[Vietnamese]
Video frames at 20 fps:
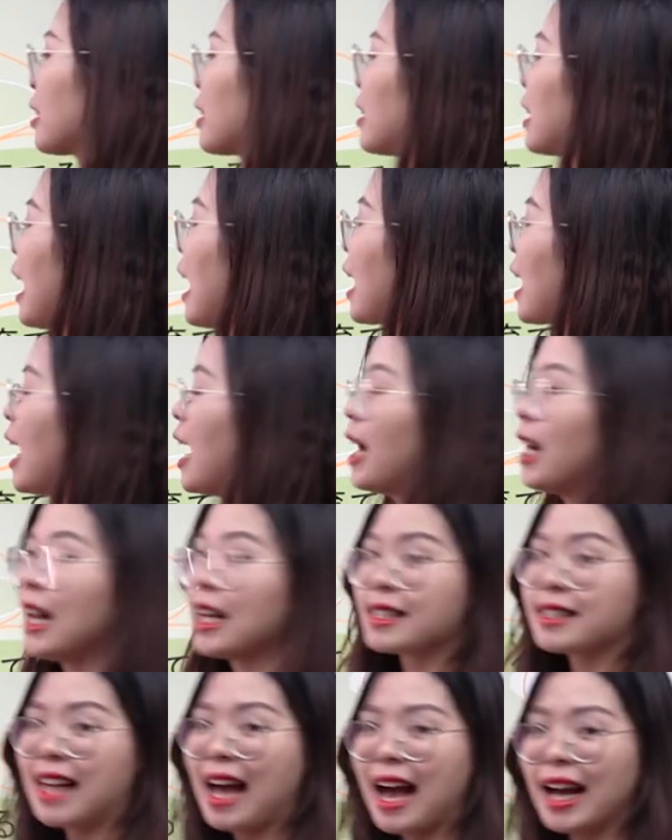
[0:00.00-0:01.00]
Naga
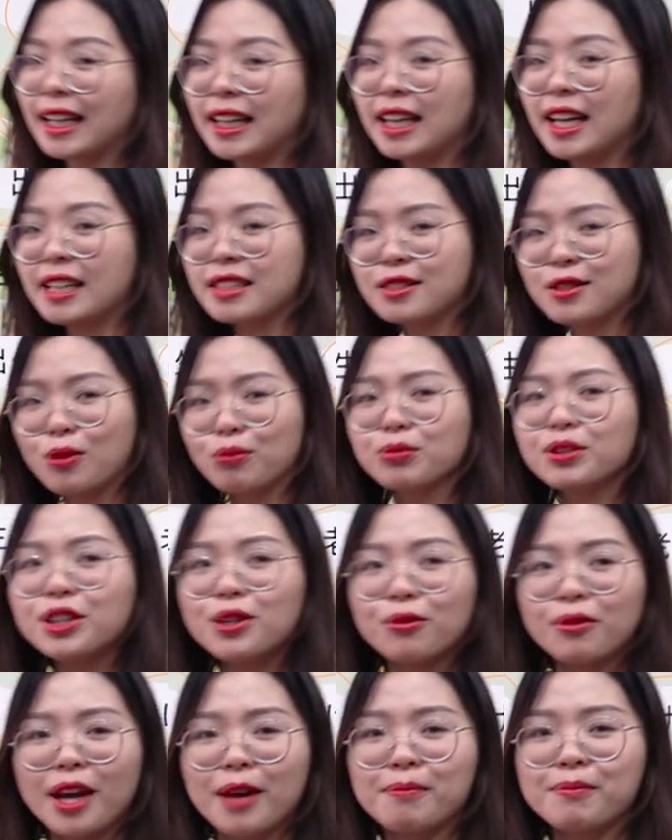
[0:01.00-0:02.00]
là dài, ý là sống
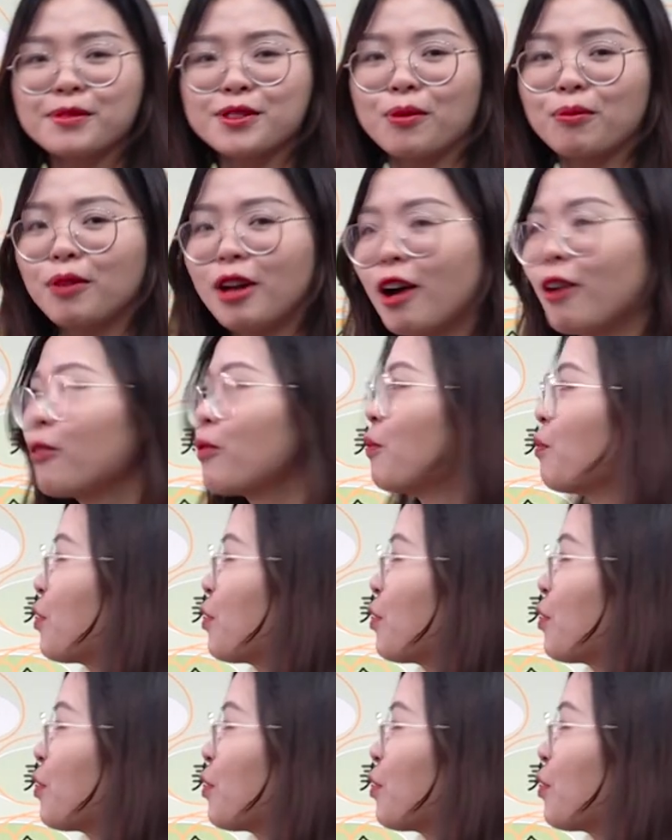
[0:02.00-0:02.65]
nhiều năm, sống lâu